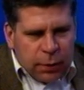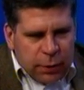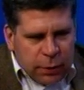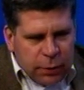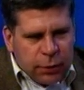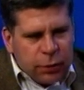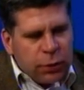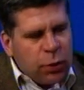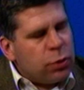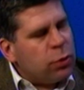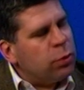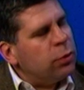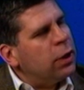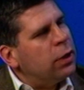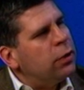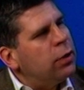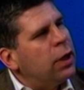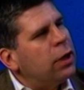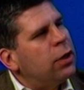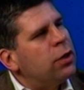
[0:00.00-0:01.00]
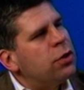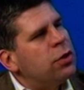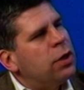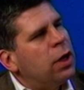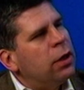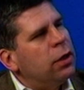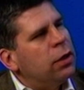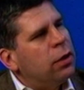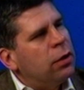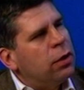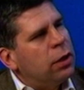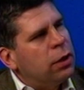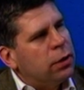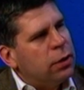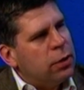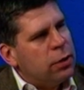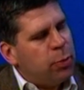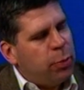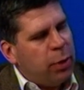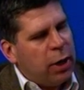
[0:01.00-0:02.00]
stosunek do jakiejś danej
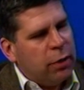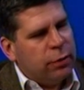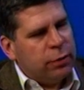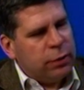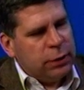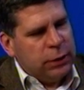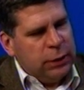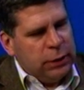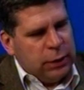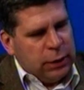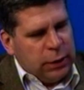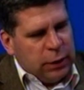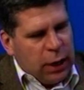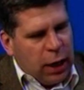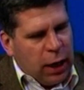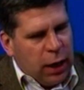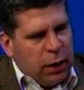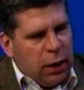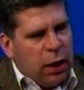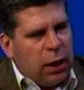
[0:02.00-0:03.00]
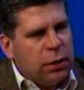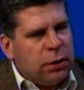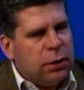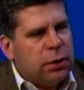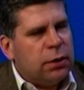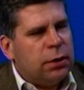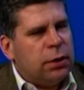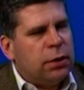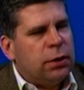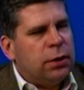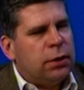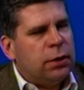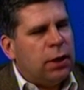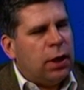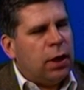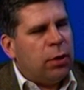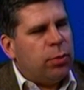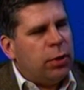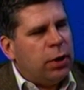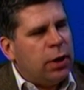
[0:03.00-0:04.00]
konkretnej sprawy, ale, ale ta te, te,
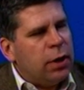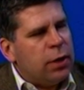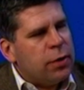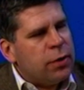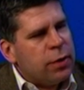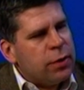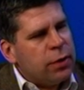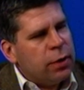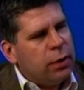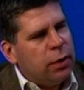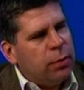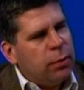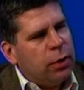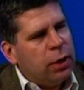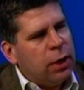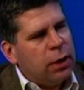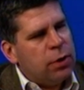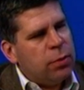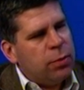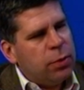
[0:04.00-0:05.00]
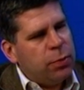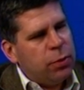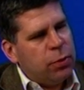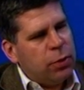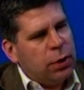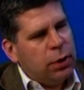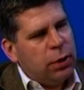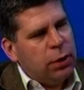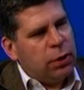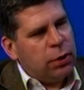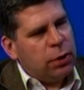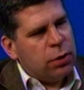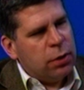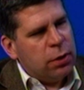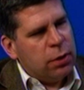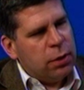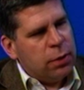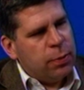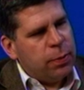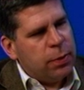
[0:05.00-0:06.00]
jakby renesans tej demokracji bezpośredniej też nie,
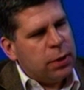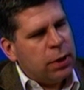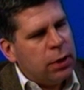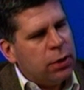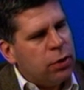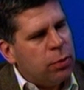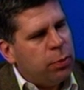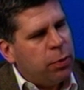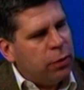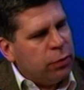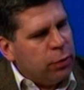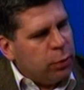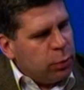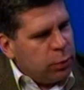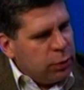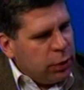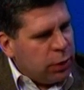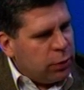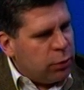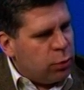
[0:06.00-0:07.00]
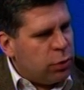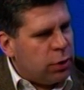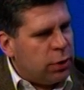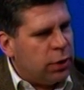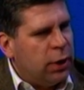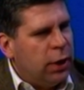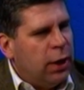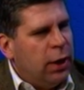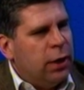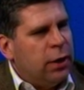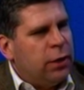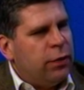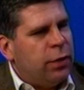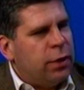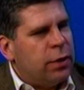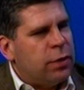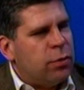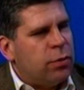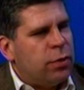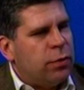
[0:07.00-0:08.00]
niespecjalnie się powiódł. Niektórzy
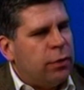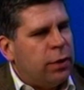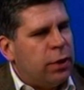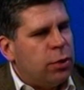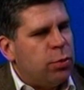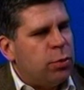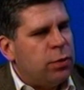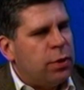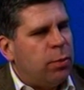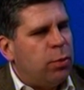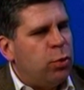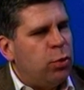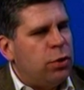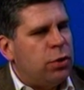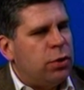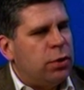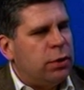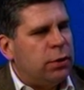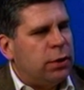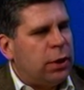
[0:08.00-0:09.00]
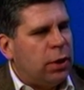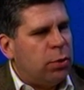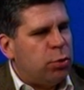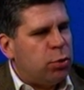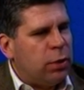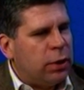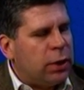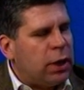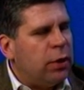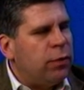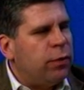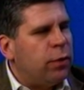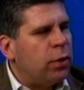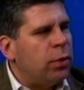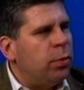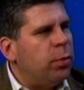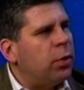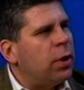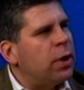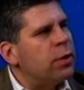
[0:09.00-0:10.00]
twierdzą, że wręcz był zabójczy. Taki przykład
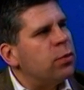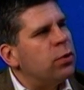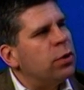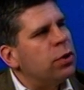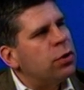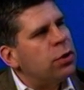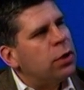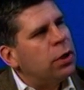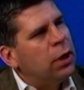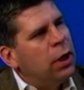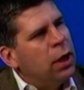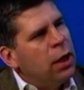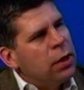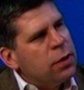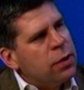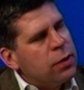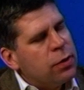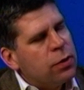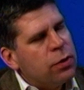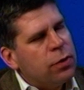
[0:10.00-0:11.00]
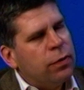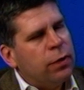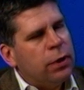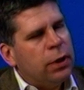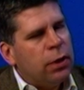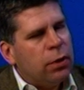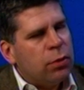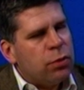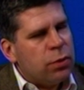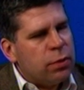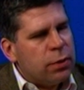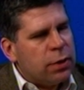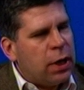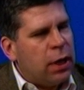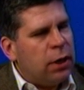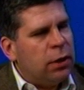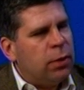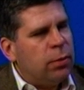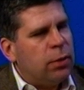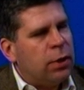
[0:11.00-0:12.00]
Kalifornii pokazuje, że zastosowanie na dużą
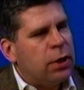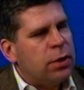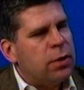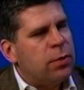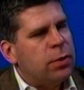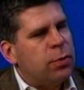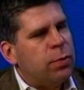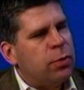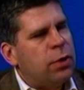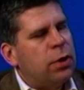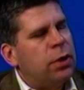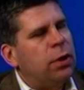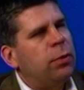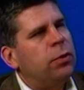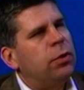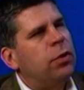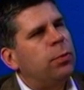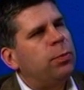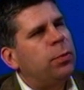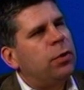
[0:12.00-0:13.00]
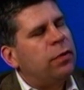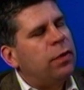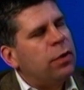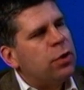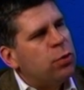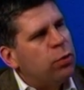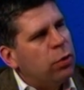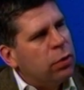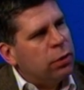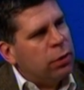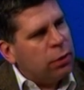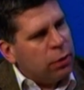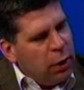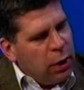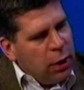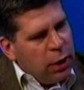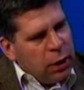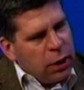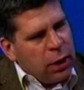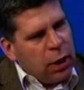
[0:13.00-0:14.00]
skalę demokracji bezpośredniej doprowadziło do
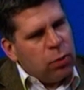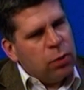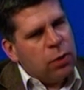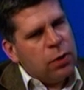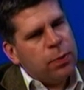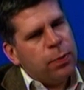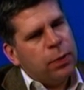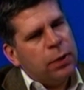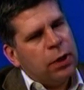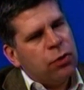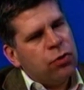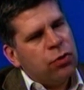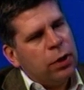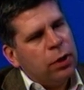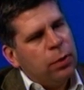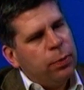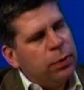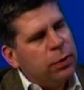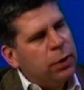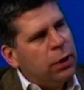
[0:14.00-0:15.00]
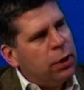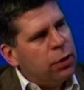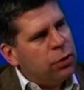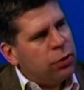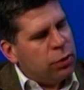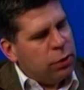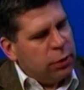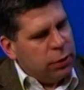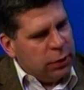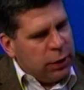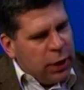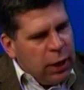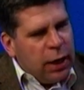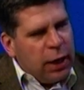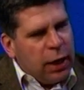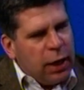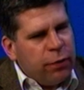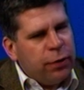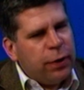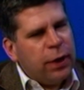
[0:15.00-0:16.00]
krachu gospodarczego, ponieważ y,
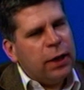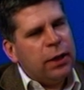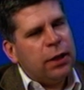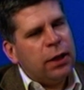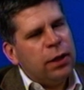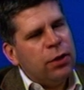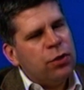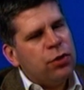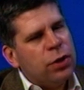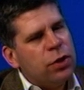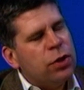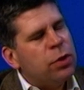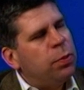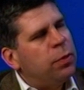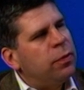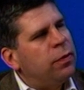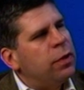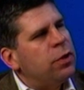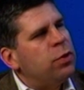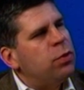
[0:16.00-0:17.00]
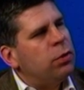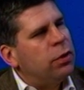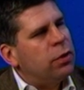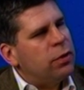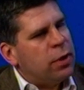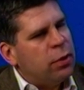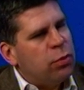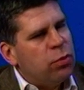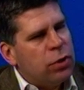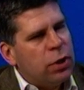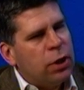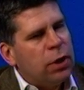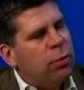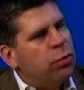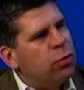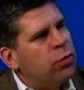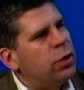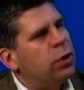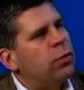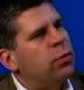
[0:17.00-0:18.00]
referenda najczęściej prowadziły do zadłużenia
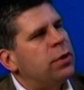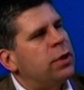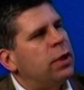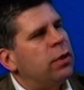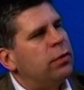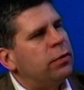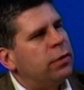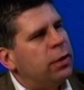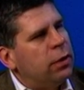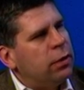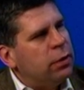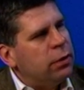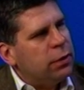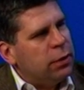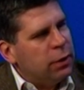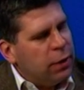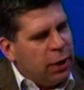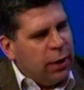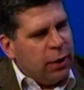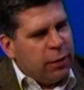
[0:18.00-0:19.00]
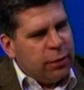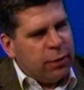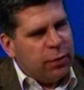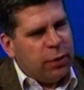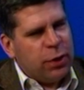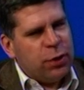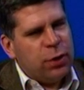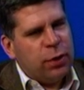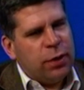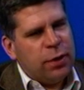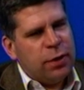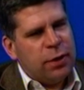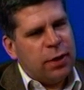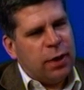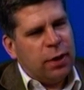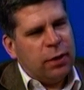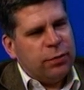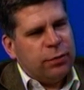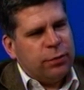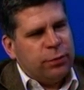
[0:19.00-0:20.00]
budżetu stanowego i w efekcie ten
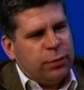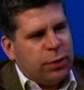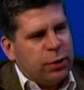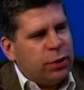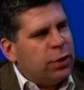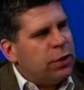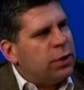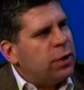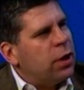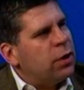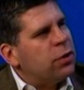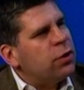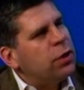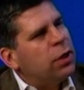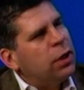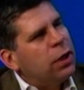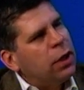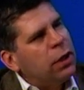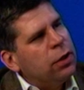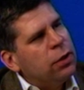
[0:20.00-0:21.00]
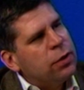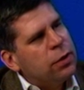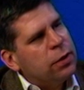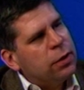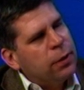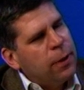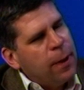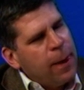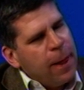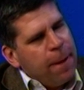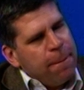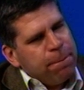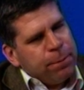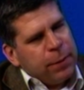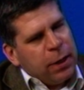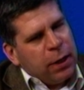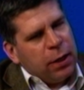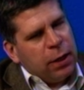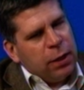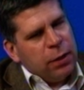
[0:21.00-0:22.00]
stan właściwie znalazł się na granicy,
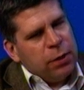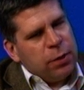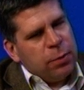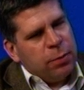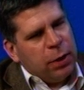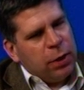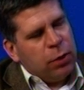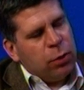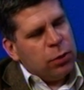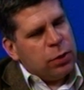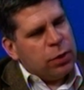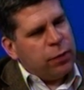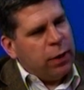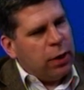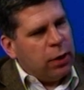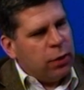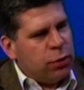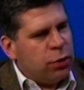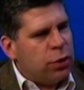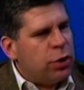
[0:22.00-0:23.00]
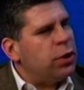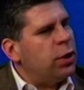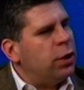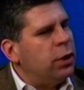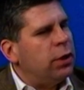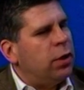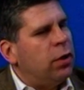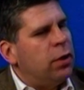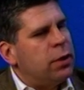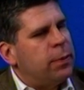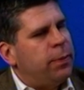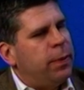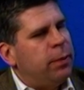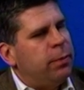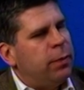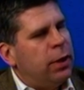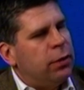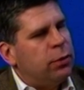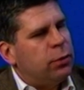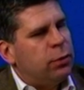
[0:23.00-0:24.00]
na granicy bankructwa. A rozszerzenie tego
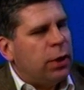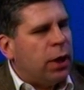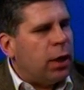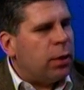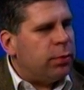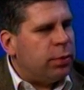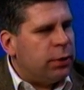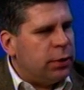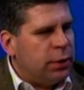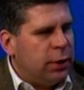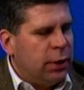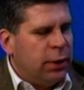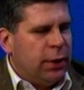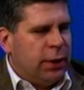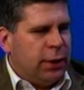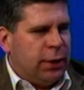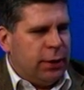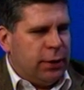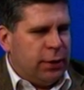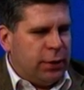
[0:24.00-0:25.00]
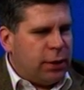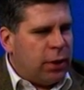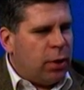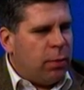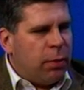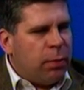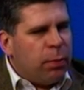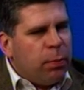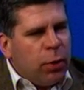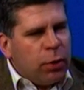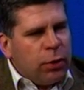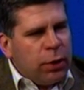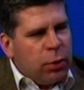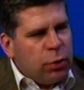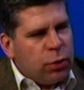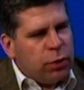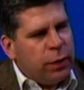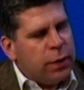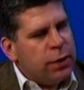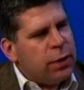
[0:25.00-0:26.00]
eksperymentu jakby y, z tego modelu
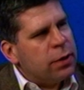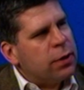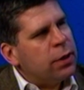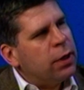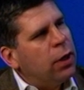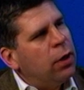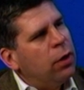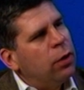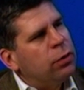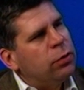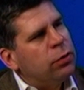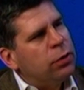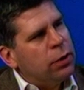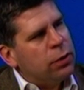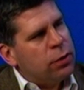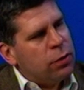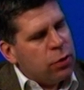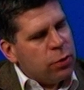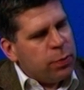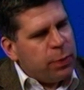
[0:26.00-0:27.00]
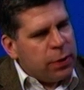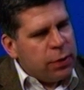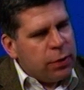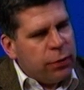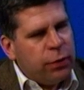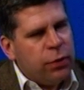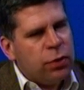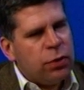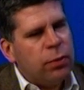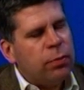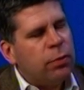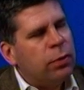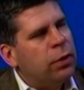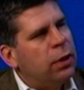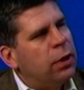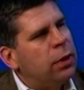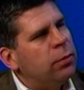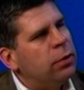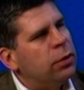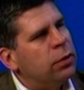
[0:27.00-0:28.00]
szwajcarskiego, który jest dość specyficznym
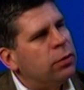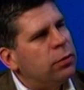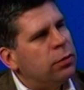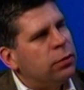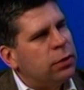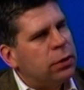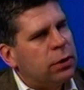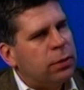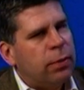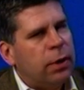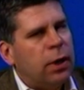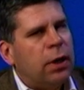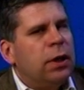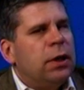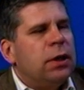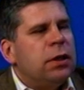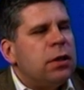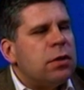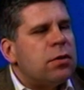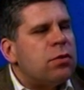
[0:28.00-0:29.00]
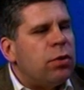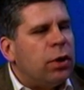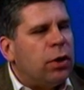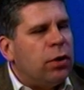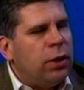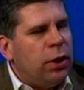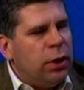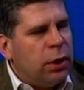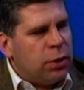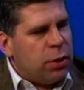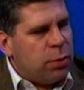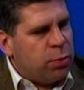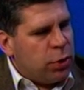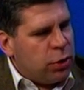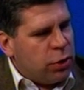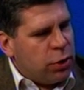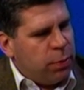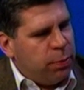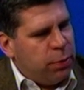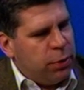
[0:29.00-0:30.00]
modelem i który chyba, którego nie da się
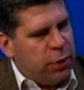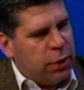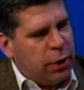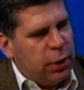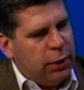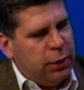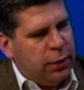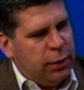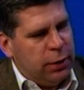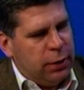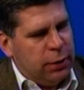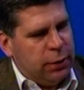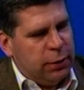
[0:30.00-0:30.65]
przyszczepić na inne,